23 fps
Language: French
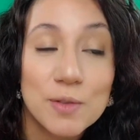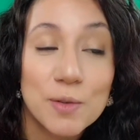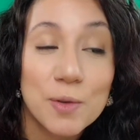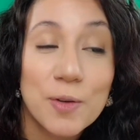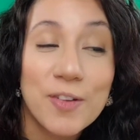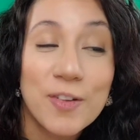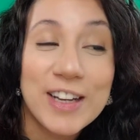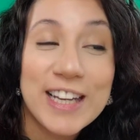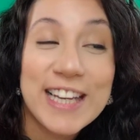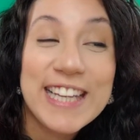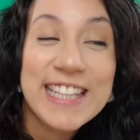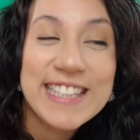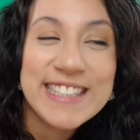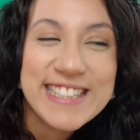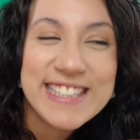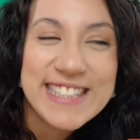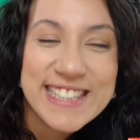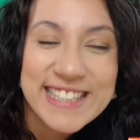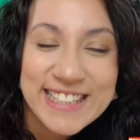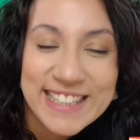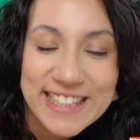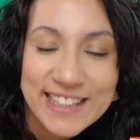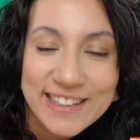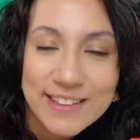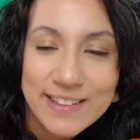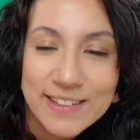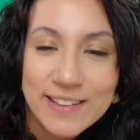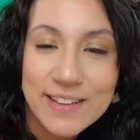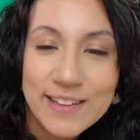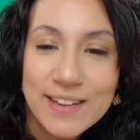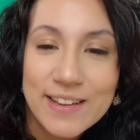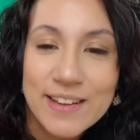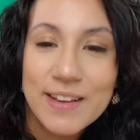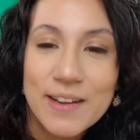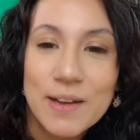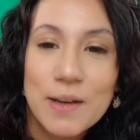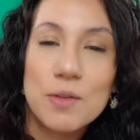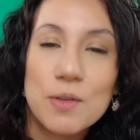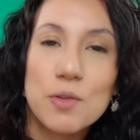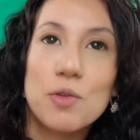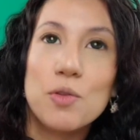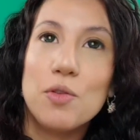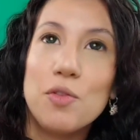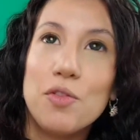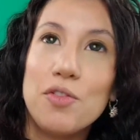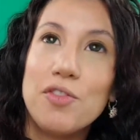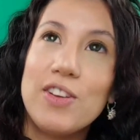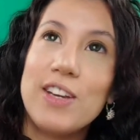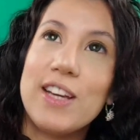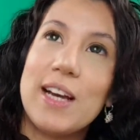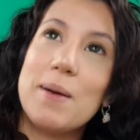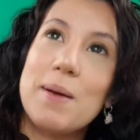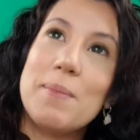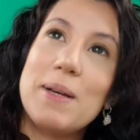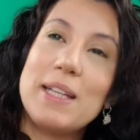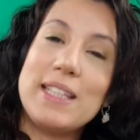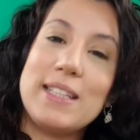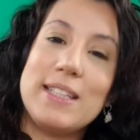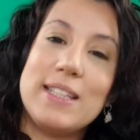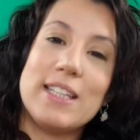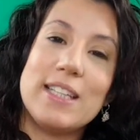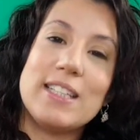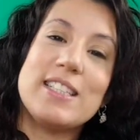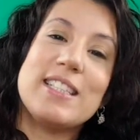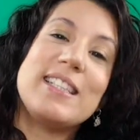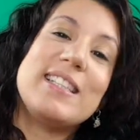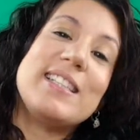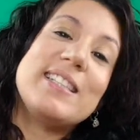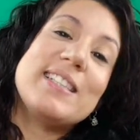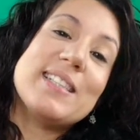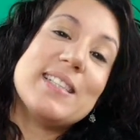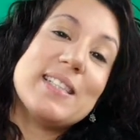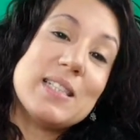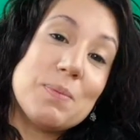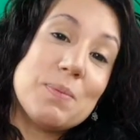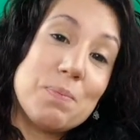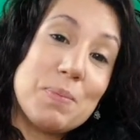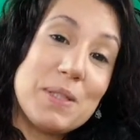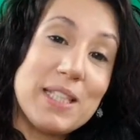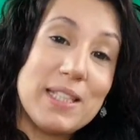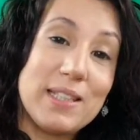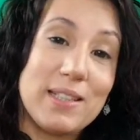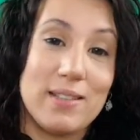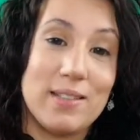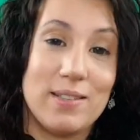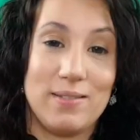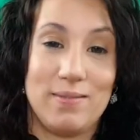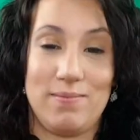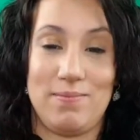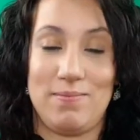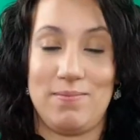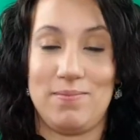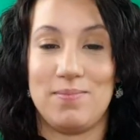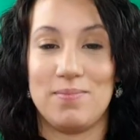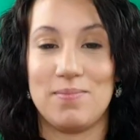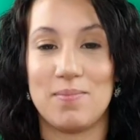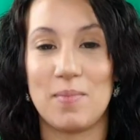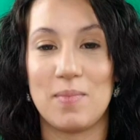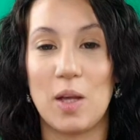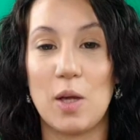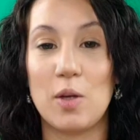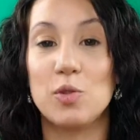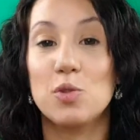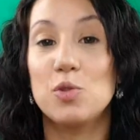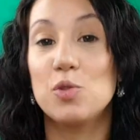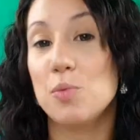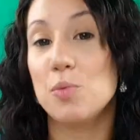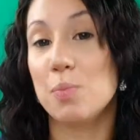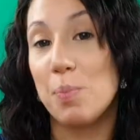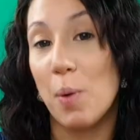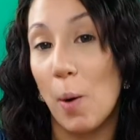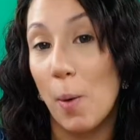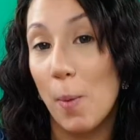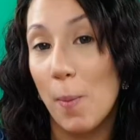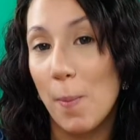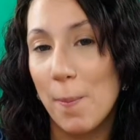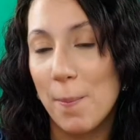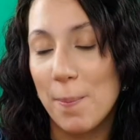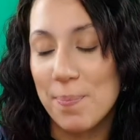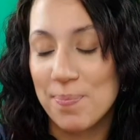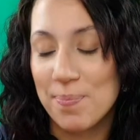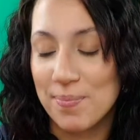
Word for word: Donc on va essayer de faire un maquillage qui s'inspire du pan.